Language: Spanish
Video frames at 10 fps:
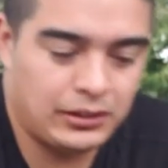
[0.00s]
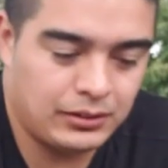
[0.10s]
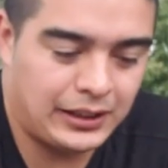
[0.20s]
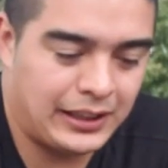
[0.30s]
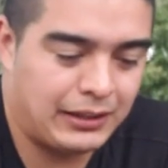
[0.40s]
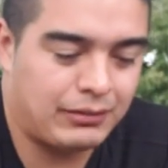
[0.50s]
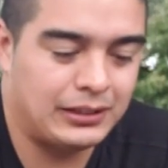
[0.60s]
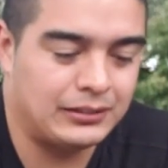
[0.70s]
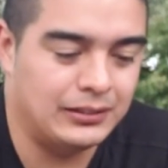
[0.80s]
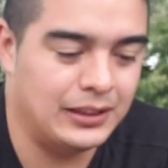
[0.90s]

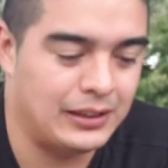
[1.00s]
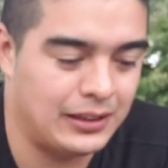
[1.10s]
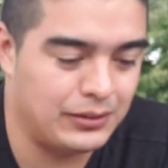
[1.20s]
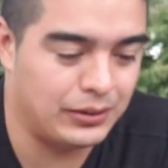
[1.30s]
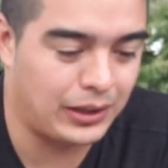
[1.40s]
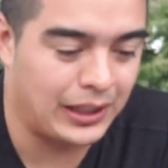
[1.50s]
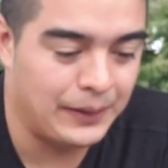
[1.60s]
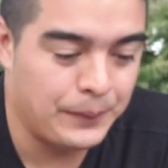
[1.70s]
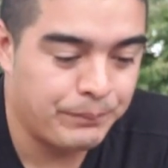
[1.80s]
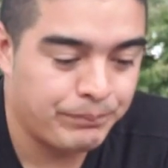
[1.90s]
sabrosito el jiricuazo en
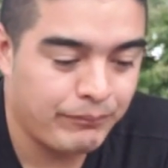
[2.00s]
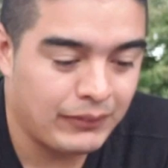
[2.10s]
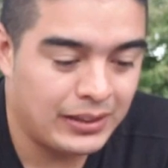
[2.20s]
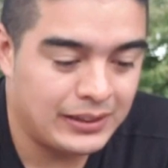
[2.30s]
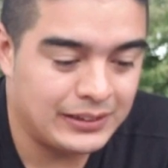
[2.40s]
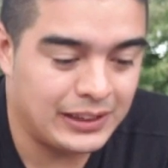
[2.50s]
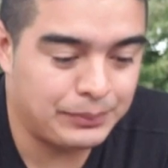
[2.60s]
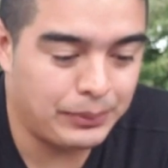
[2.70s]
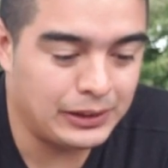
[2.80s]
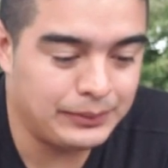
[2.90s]
la nuca.
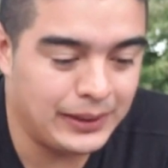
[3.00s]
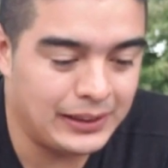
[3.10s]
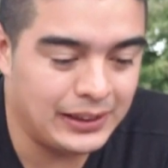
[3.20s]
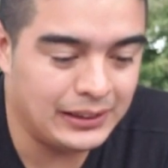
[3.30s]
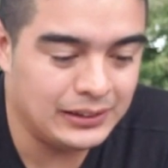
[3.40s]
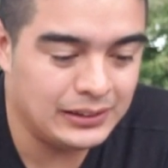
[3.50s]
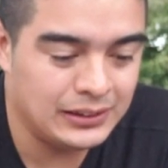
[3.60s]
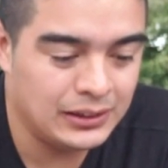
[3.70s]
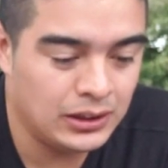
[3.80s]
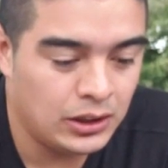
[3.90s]
Después
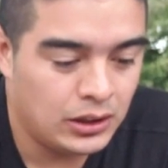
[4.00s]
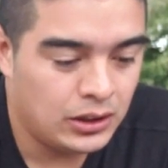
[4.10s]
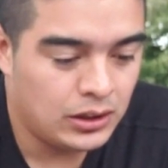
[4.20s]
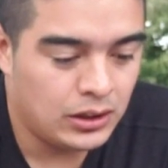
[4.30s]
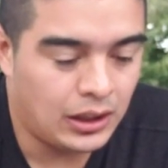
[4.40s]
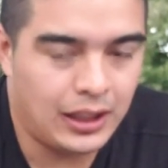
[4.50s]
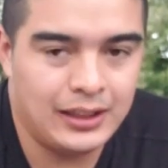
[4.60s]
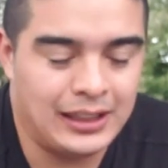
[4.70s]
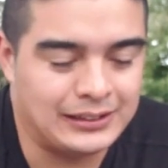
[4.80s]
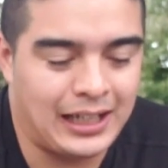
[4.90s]
vienen
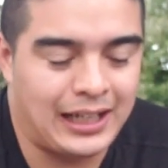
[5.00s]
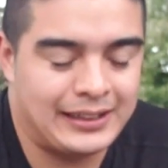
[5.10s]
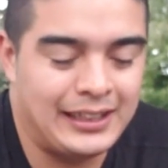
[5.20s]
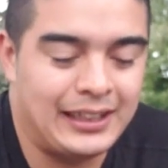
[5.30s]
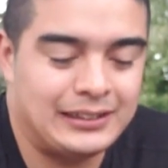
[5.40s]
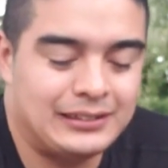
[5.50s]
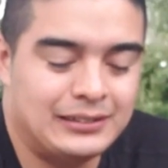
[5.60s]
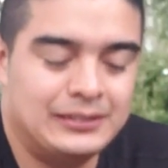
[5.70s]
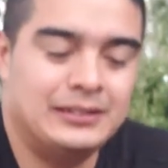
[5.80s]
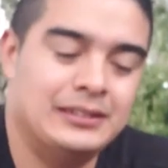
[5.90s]
las
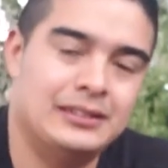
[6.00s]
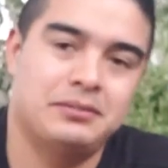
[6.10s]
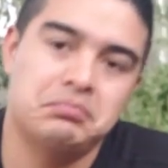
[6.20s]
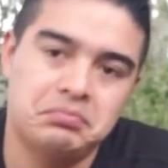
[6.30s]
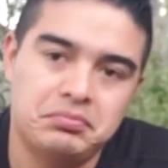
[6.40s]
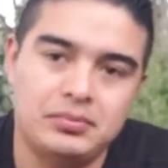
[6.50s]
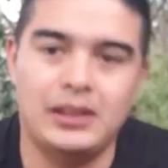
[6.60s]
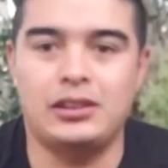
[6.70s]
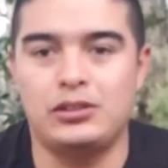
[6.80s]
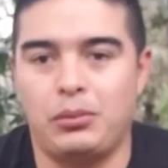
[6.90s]
lagartijas.
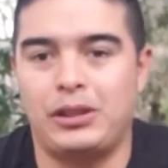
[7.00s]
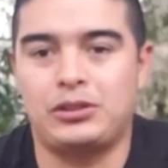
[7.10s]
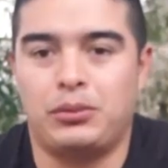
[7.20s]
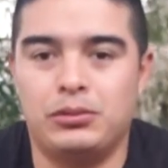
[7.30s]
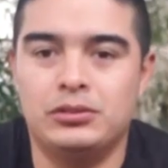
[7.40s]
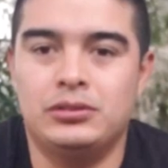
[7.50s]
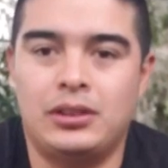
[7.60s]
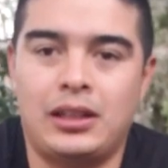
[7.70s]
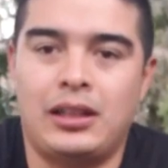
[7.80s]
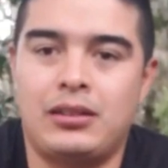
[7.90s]
Eso es lo
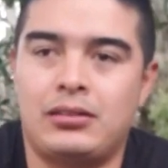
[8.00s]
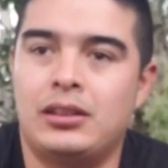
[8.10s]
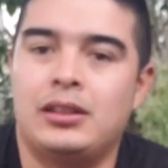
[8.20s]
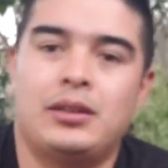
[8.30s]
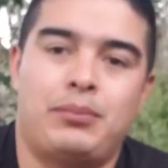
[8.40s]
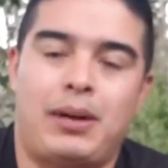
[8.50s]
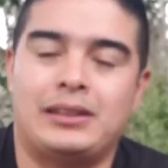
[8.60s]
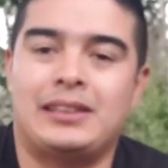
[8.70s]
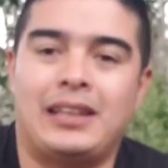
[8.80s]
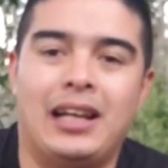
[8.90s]
más común al
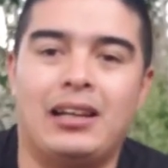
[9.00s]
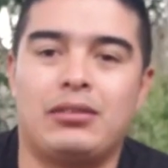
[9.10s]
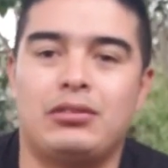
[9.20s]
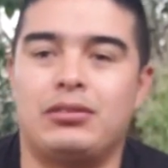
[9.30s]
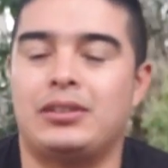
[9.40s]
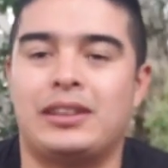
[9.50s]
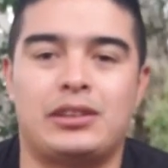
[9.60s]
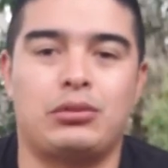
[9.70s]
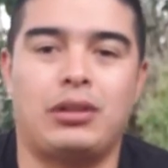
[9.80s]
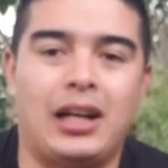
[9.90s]
rato. Pases
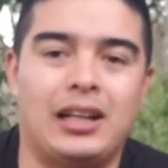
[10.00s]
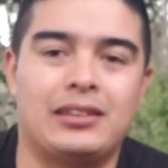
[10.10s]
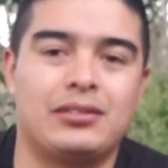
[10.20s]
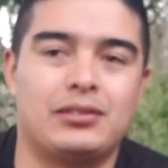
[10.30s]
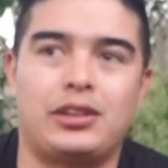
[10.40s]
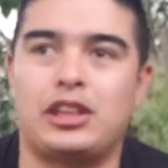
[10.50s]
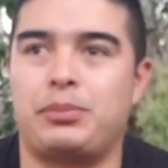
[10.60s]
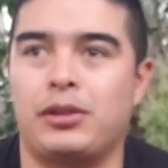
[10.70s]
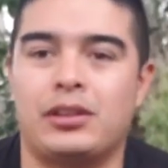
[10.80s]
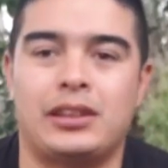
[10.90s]
algo, andas
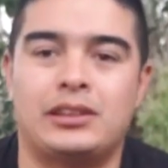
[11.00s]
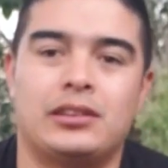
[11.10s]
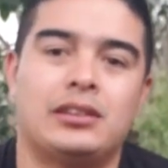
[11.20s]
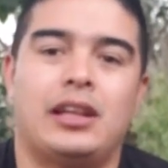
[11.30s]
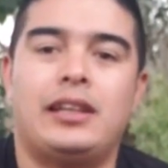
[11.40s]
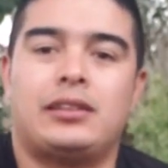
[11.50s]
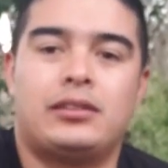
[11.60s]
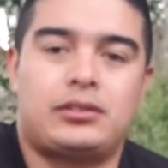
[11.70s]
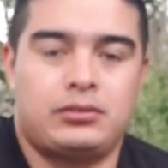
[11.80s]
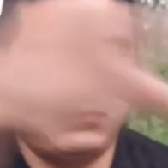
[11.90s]
jugando, no andas poniendo
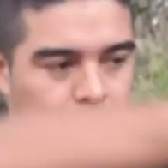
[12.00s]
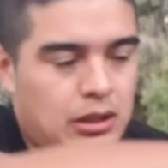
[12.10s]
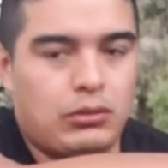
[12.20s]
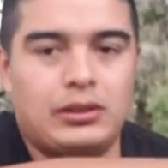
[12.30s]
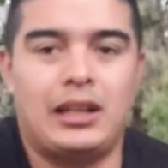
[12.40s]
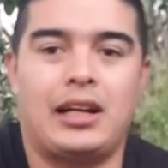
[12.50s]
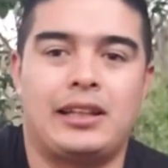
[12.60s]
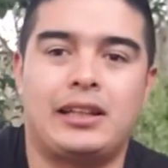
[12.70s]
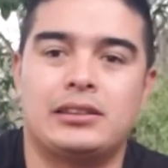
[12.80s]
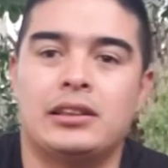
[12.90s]
atención y ahí son los
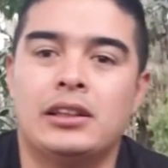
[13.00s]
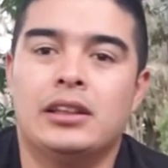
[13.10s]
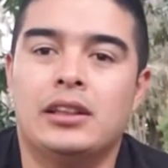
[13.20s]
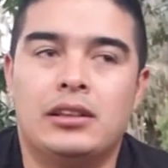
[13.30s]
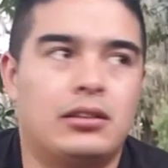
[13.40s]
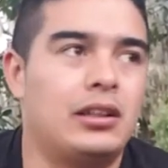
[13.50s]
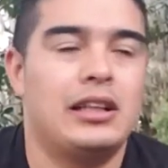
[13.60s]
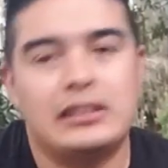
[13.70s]
50 lagartijas